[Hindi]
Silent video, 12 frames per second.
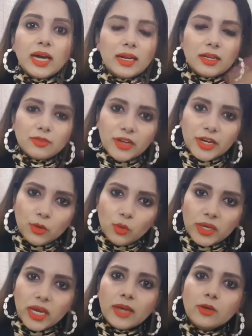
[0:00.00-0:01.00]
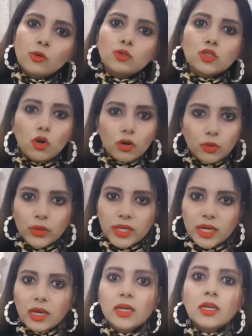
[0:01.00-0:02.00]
कलर फेड हो गया या कुछ और हो गया